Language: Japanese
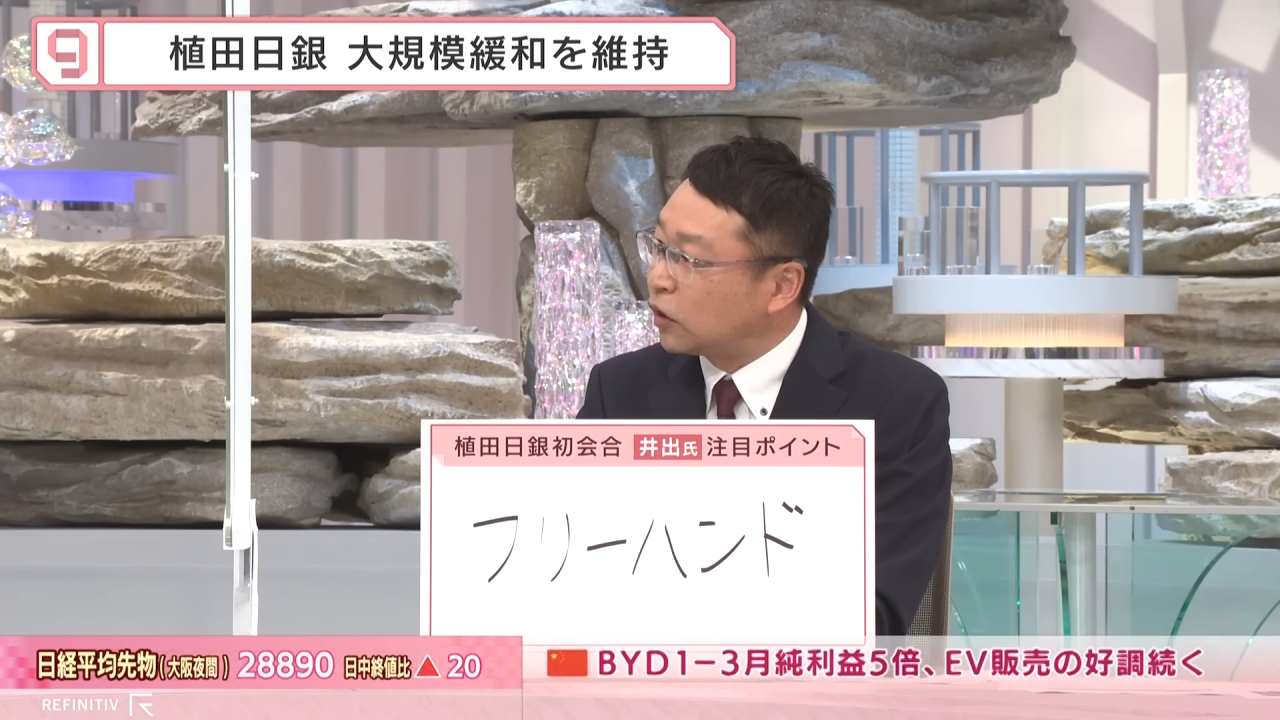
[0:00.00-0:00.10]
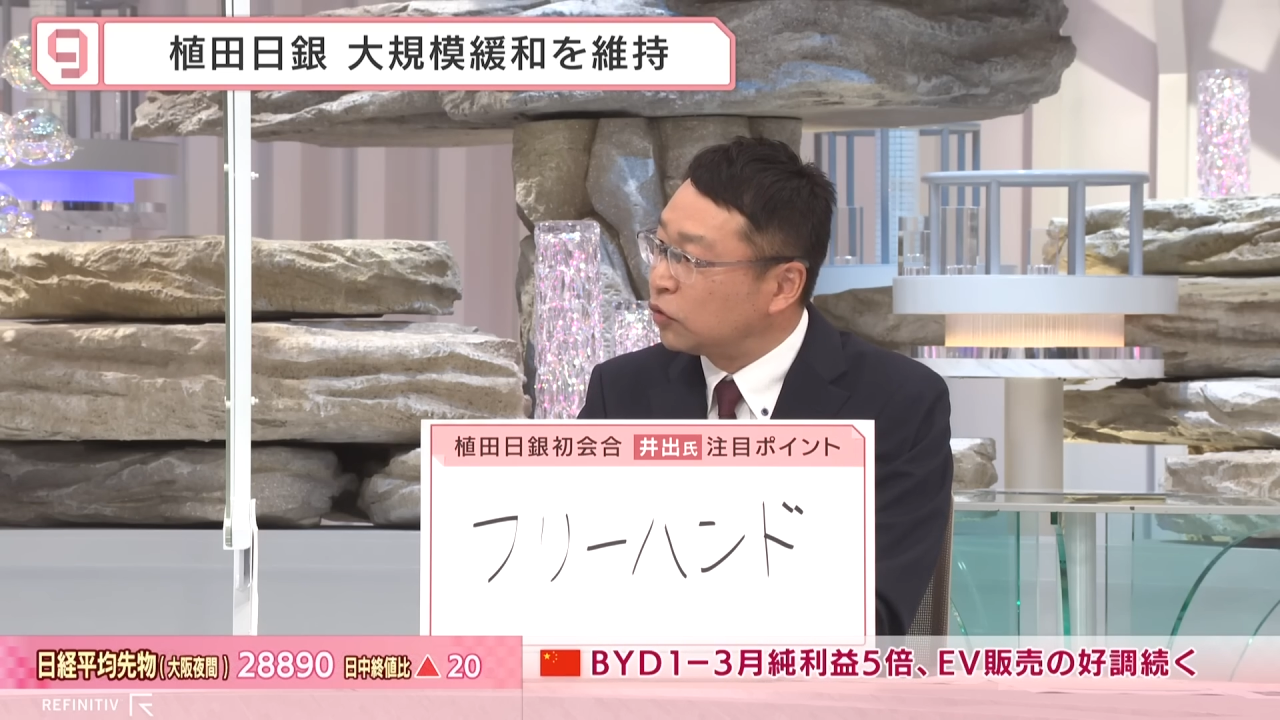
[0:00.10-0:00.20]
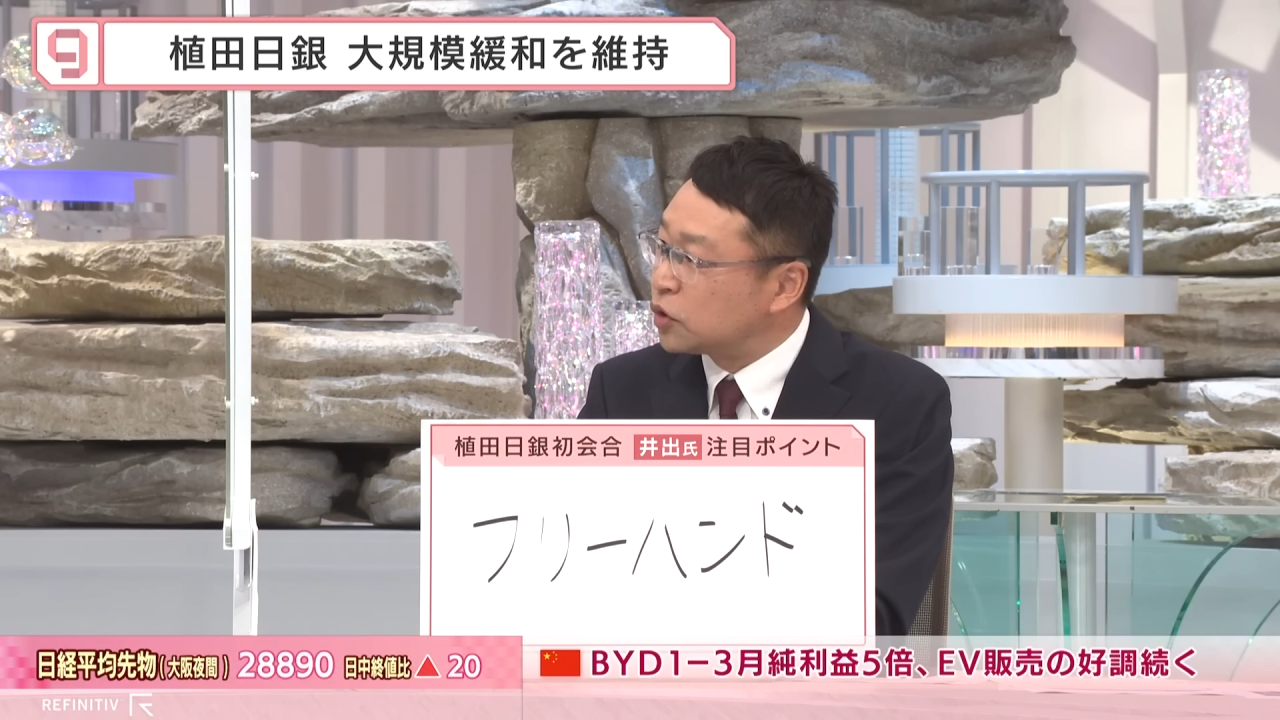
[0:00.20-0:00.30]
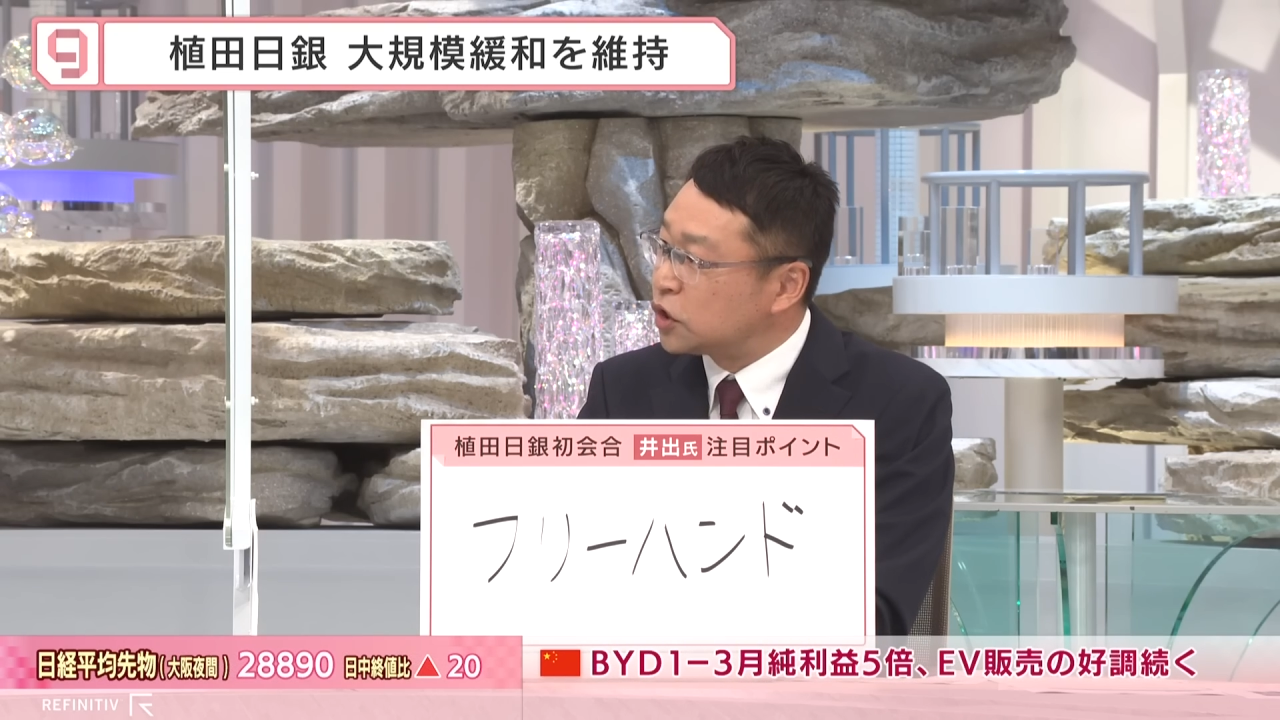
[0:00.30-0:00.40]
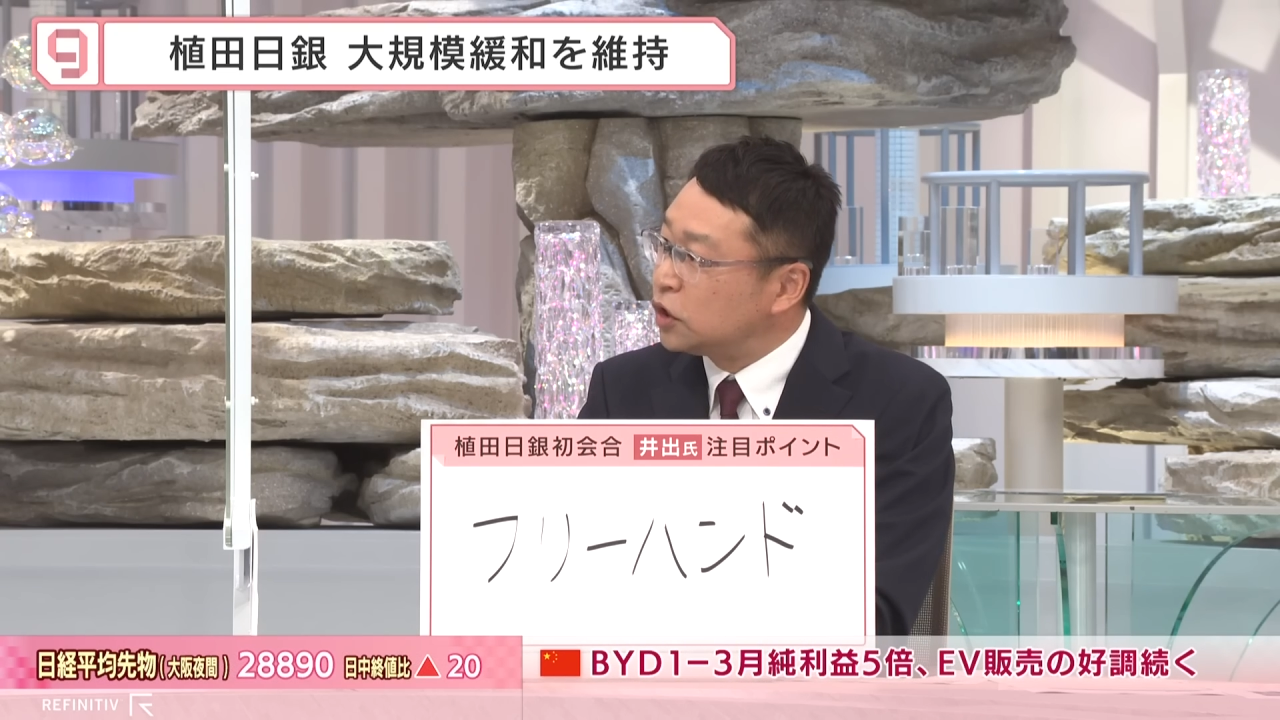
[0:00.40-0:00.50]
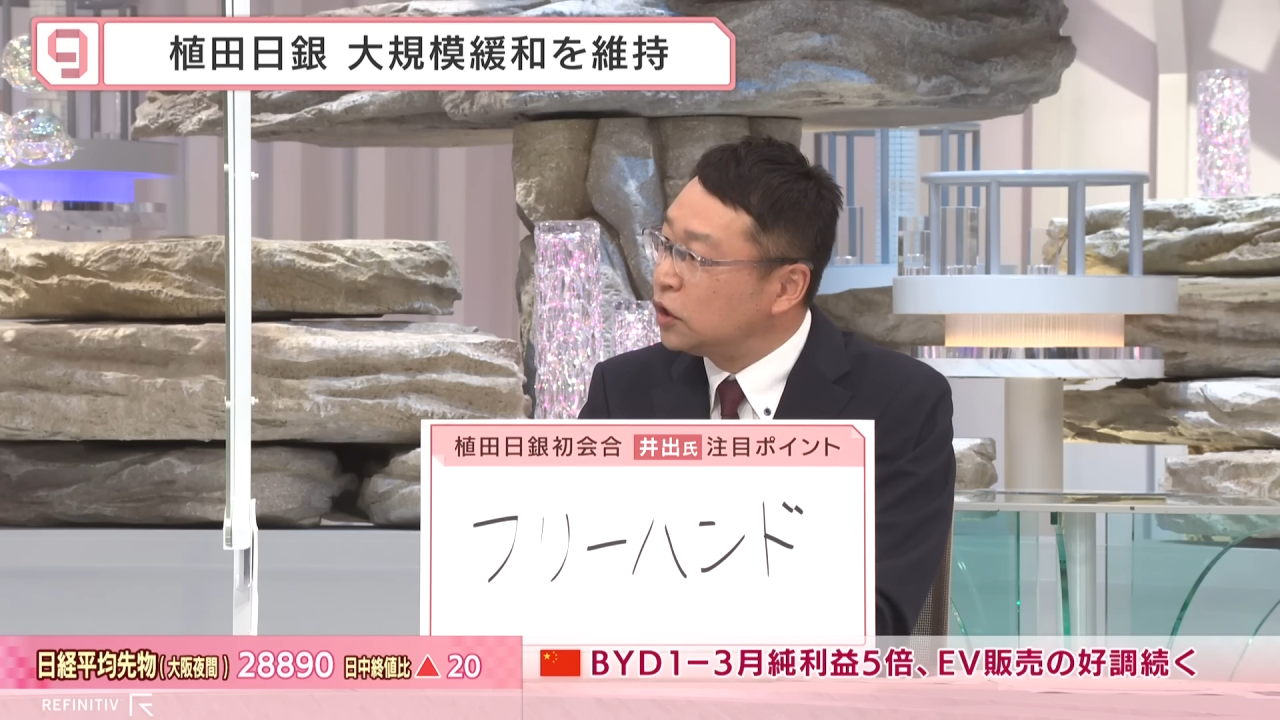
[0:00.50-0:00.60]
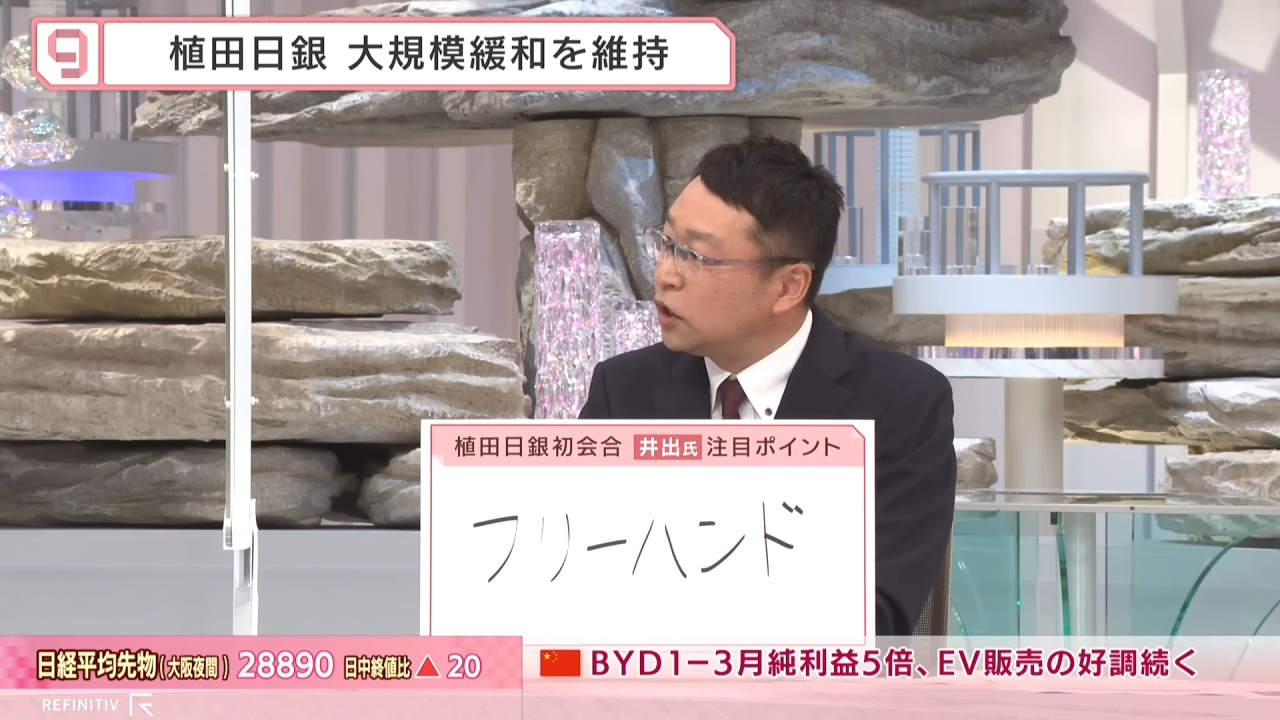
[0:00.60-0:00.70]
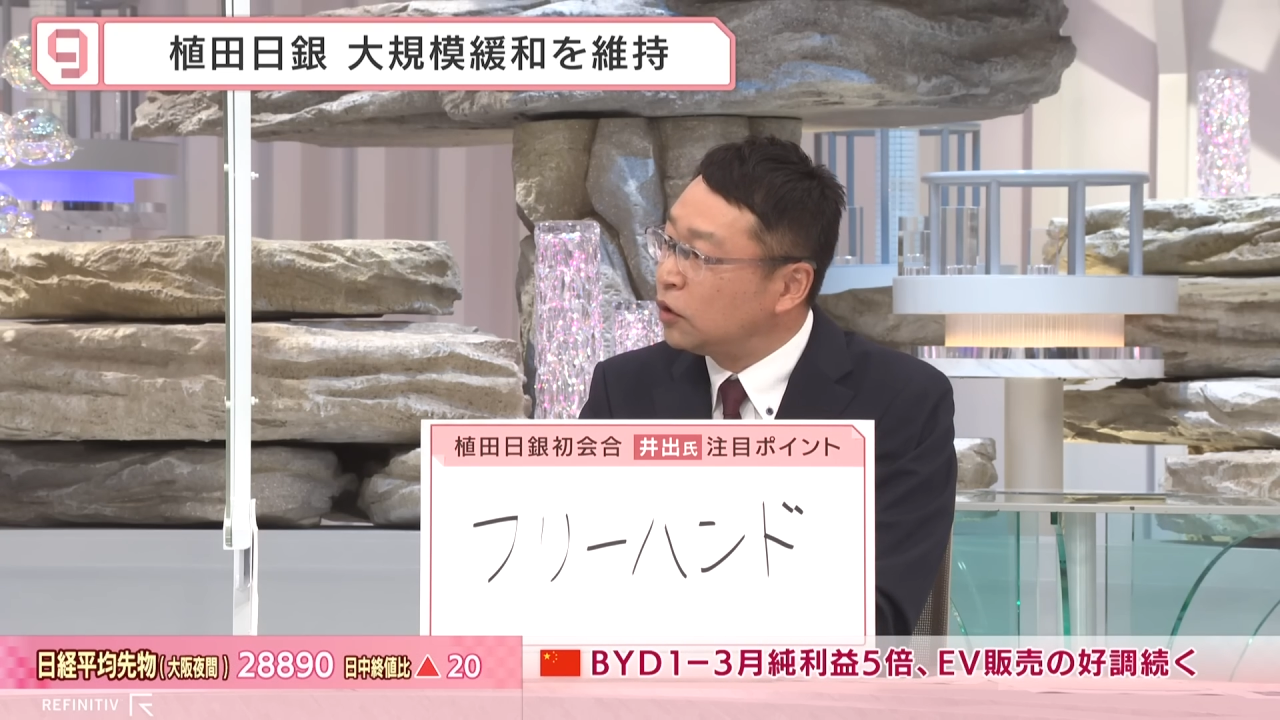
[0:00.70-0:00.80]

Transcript: 対する信